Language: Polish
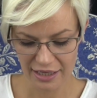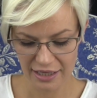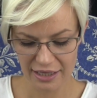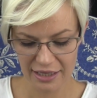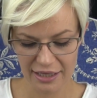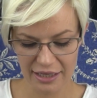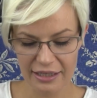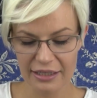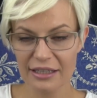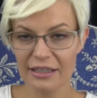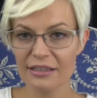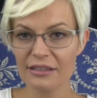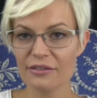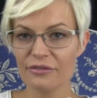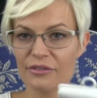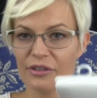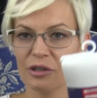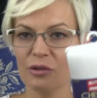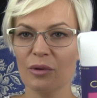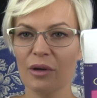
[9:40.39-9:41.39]
E, I
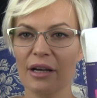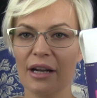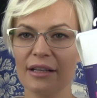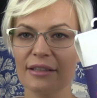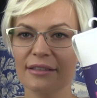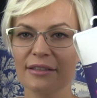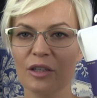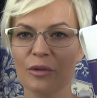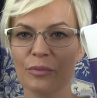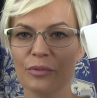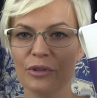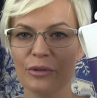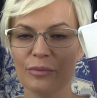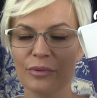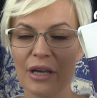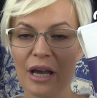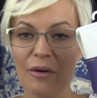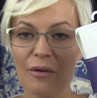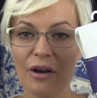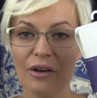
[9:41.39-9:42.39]
zwykłe rajstopki
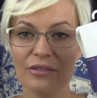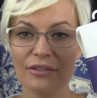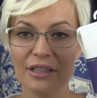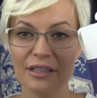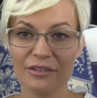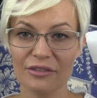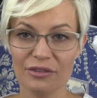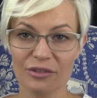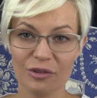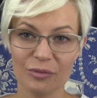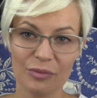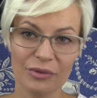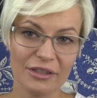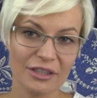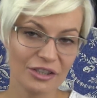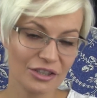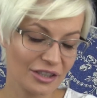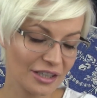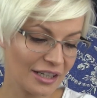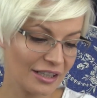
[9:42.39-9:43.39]
białe. Ostatnio sobie
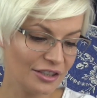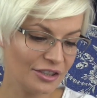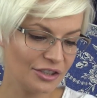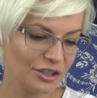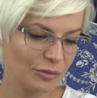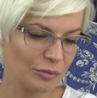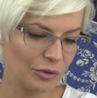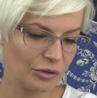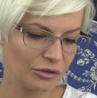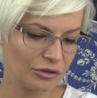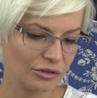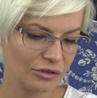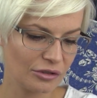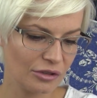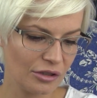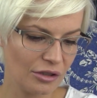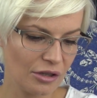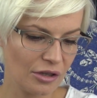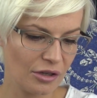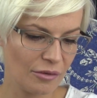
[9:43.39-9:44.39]
narzekaliście pod
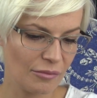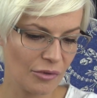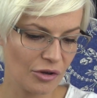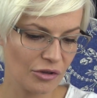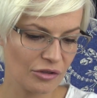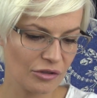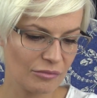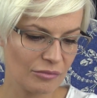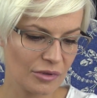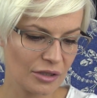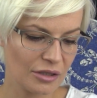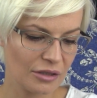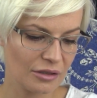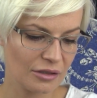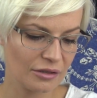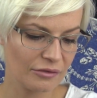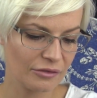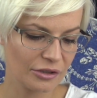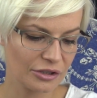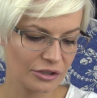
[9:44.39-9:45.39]
e, moim
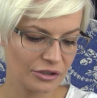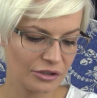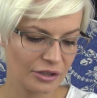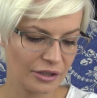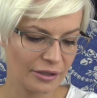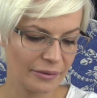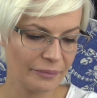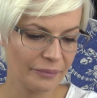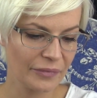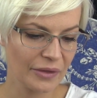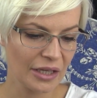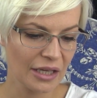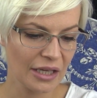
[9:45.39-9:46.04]
właśnie